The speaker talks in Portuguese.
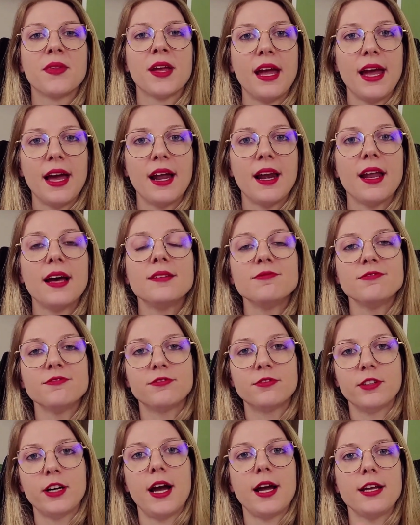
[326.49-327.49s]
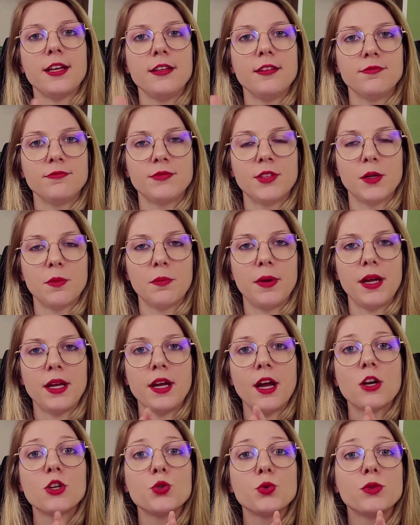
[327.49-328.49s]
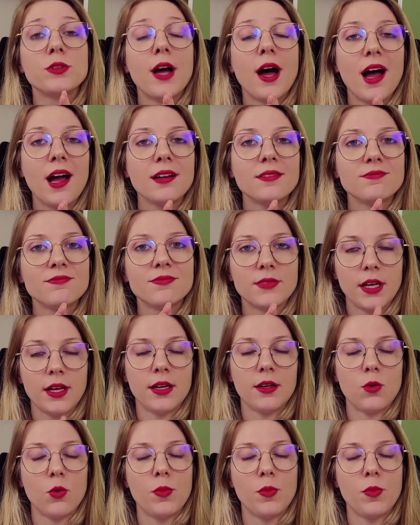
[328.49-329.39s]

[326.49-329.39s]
ela vai também ajudar né?